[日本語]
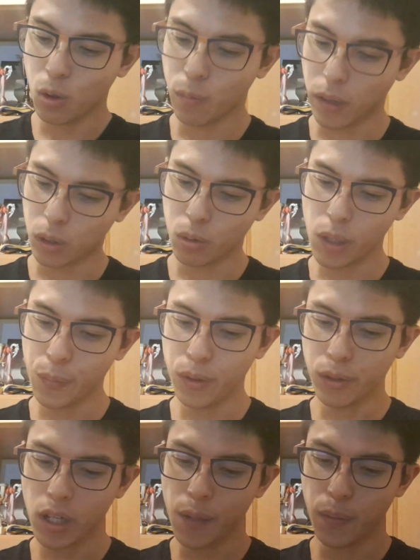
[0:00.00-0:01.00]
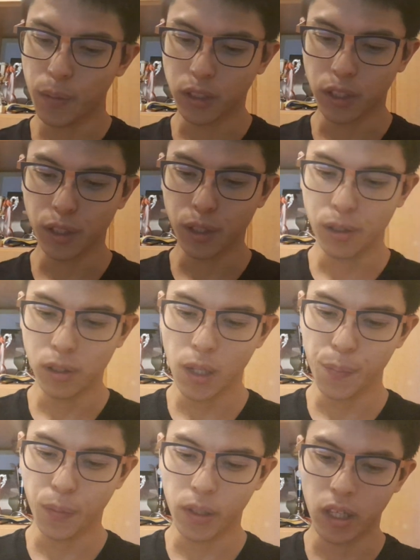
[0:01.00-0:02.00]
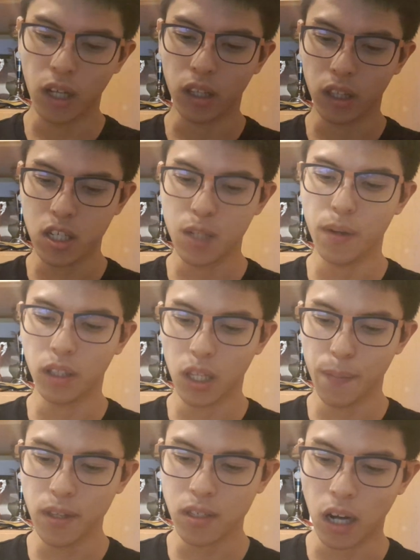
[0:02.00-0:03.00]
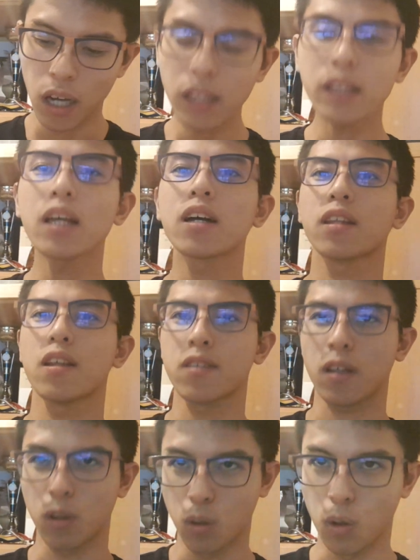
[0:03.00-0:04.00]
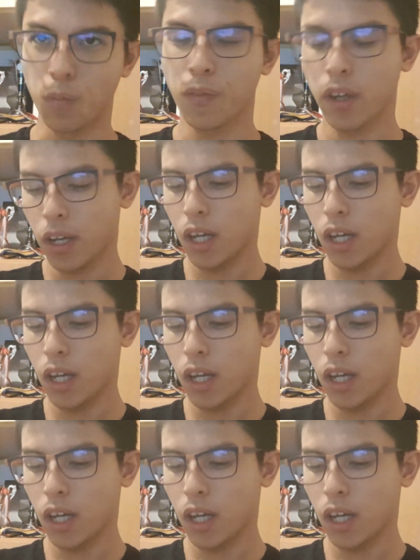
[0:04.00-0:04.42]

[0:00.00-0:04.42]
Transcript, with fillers: 構まあトリプルフリップもシングルフリップになってしまってミスがあったんですけど、